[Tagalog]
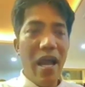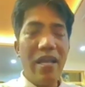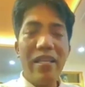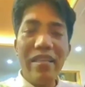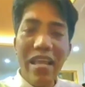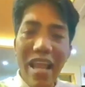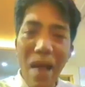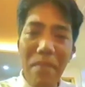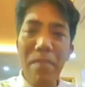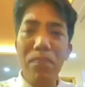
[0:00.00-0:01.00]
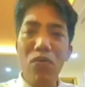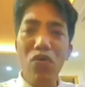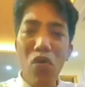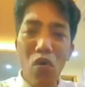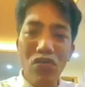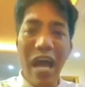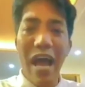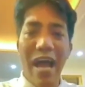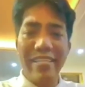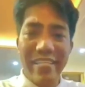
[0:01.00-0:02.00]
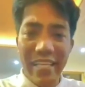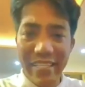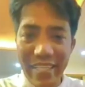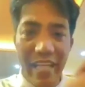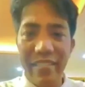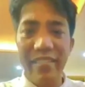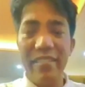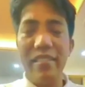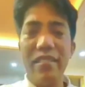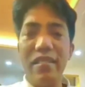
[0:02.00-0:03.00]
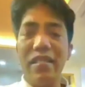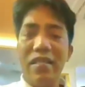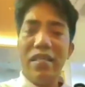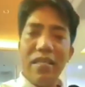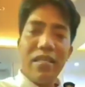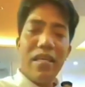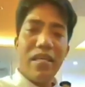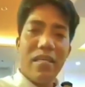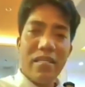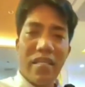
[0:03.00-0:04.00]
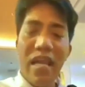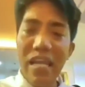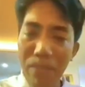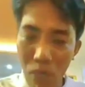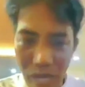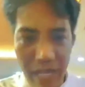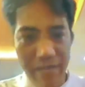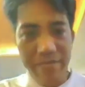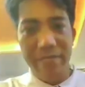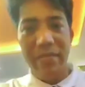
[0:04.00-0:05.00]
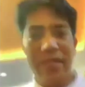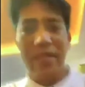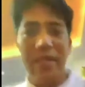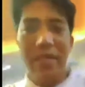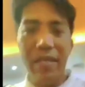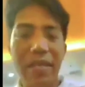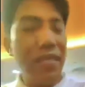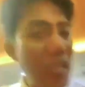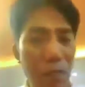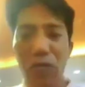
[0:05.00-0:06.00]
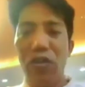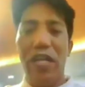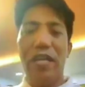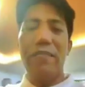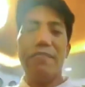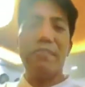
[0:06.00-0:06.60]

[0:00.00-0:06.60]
Hindi lamang po yung kuda at satsat sa lipunan. Hindi po yun eh.